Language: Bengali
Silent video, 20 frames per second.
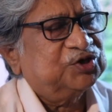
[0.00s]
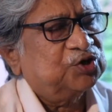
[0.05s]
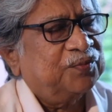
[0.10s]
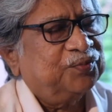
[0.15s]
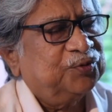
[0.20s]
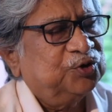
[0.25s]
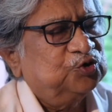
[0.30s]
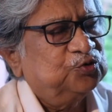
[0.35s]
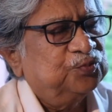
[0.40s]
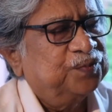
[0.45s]

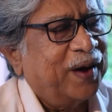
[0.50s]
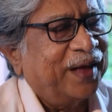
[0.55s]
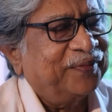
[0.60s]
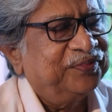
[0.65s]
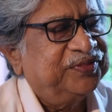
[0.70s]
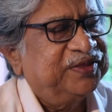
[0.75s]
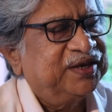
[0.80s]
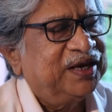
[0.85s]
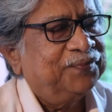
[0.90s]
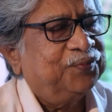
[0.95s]
সব কিছু
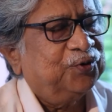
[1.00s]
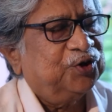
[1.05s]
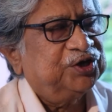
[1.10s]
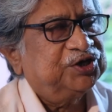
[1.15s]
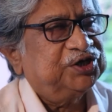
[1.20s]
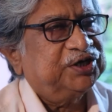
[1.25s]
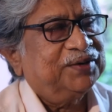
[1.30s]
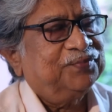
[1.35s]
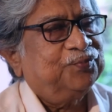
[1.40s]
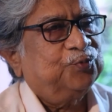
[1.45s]
বাদ দিলে পরে
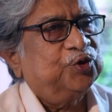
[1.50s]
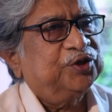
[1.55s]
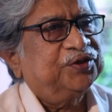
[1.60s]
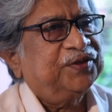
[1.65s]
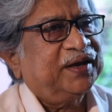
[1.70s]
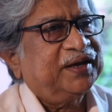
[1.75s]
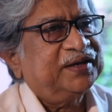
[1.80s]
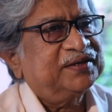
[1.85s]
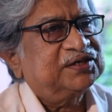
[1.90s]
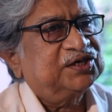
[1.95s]
যেটা পড়ে
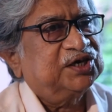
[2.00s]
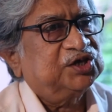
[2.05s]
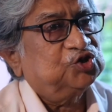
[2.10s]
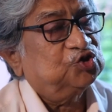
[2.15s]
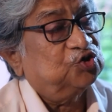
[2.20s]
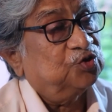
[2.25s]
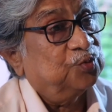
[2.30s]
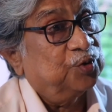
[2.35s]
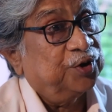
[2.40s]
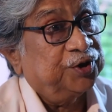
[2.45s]
থাকে সেটা
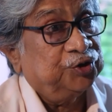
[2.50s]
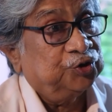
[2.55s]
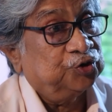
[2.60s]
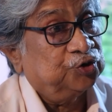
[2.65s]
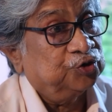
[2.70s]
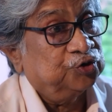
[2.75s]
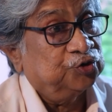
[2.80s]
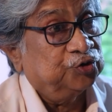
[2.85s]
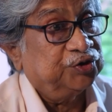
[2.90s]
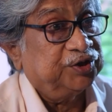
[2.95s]
ছিল
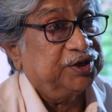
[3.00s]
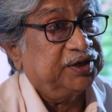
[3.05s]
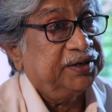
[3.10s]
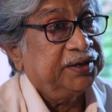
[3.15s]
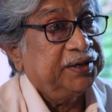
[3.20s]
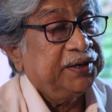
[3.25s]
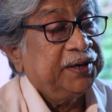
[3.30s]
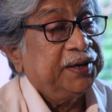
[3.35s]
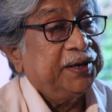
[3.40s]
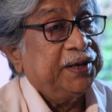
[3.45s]
মহেন্দ্র নন্দী
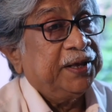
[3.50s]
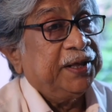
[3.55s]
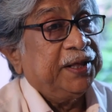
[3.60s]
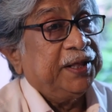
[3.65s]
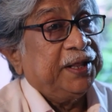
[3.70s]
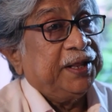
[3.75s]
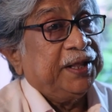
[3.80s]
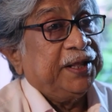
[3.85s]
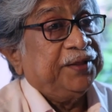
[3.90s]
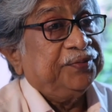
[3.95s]

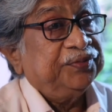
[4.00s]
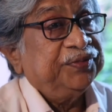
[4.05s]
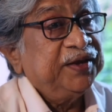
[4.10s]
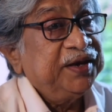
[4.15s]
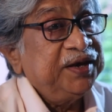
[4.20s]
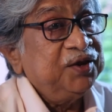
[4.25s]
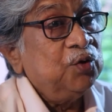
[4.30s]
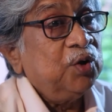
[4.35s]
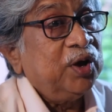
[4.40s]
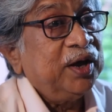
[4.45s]

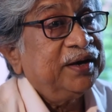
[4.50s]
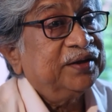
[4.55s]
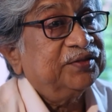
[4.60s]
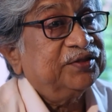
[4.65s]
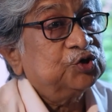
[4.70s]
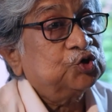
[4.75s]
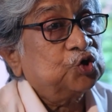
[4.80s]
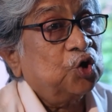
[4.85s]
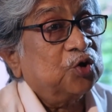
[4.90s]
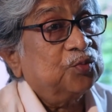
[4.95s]
তিনি
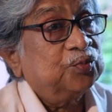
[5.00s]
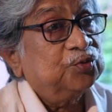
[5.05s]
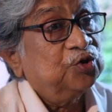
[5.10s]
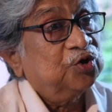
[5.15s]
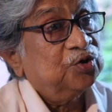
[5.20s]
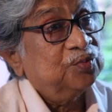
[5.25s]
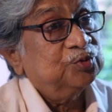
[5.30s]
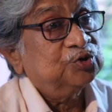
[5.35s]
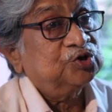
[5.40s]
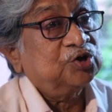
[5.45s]
ওখানেতে
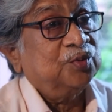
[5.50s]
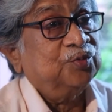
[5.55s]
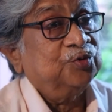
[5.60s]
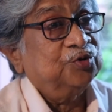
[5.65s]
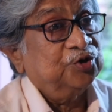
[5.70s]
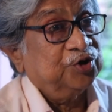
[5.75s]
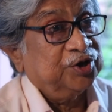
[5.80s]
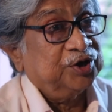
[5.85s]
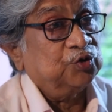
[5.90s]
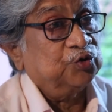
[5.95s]
সর্বধর্ম
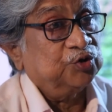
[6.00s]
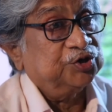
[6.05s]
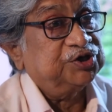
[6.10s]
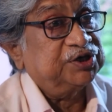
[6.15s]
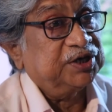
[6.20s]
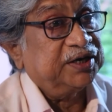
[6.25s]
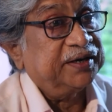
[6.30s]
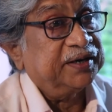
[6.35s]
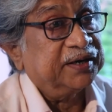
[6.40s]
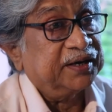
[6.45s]
সমন্বয়
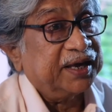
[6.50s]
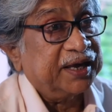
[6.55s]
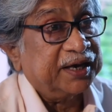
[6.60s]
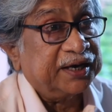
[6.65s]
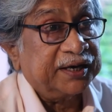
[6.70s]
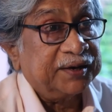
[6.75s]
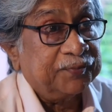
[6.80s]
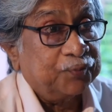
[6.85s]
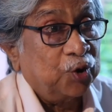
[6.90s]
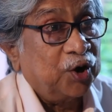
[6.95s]
করেছিলেন
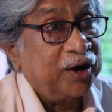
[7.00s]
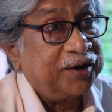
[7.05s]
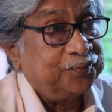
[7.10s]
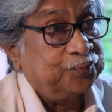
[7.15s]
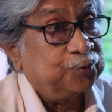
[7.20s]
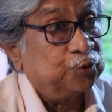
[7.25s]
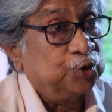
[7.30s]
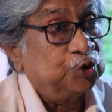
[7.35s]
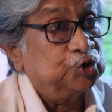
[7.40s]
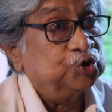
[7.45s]
এটা বলার
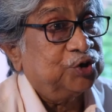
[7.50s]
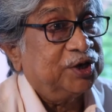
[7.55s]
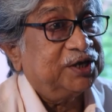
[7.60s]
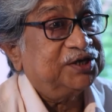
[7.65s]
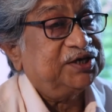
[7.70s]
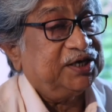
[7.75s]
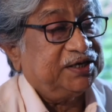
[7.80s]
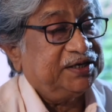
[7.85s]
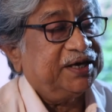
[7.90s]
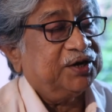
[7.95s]
প্রয়োজন
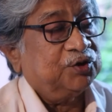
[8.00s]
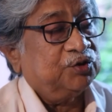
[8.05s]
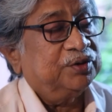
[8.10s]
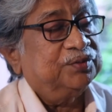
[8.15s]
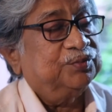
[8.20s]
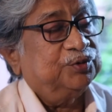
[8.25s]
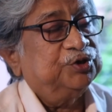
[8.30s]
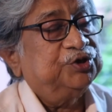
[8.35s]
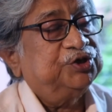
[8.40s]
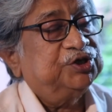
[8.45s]
আছে এই
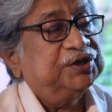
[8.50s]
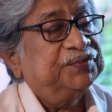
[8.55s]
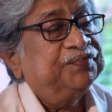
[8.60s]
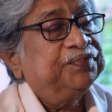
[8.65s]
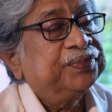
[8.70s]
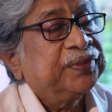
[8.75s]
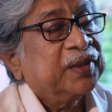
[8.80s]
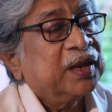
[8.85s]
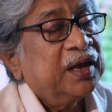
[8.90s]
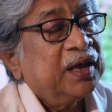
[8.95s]
কারণে বলছি
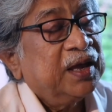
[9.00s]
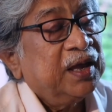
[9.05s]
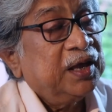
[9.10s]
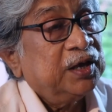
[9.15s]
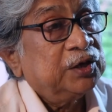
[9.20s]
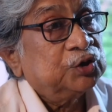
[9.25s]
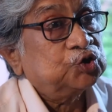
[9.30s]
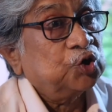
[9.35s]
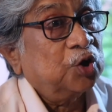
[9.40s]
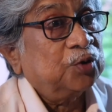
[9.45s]

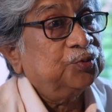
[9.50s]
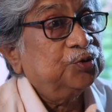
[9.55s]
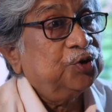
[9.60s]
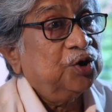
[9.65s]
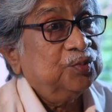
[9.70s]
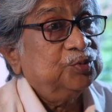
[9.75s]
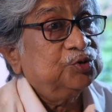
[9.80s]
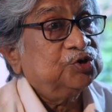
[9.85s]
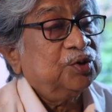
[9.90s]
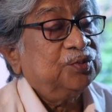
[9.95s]

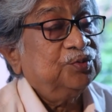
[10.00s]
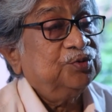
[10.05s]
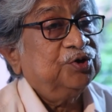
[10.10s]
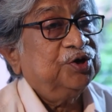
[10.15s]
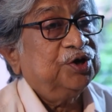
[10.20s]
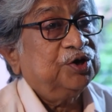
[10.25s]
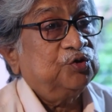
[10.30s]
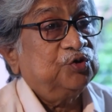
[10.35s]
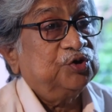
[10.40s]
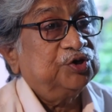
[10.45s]
সর্বধর্ম
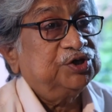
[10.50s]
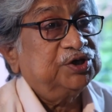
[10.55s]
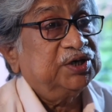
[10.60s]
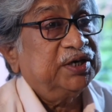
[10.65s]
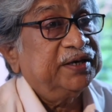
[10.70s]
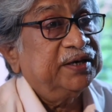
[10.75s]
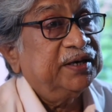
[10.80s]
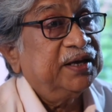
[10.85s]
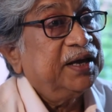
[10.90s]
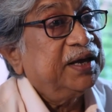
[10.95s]
সমন্বয়
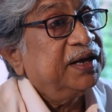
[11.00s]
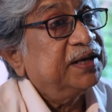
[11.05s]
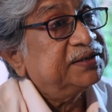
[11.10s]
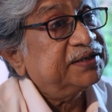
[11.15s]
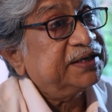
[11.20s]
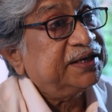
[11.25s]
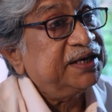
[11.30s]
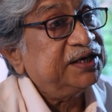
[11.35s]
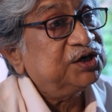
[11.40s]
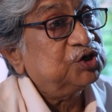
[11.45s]
করেছিলেন
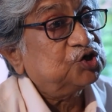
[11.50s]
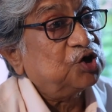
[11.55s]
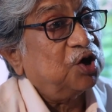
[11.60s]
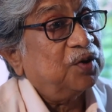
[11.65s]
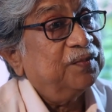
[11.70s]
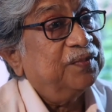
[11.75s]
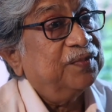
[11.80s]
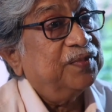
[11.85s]
সেখানে সব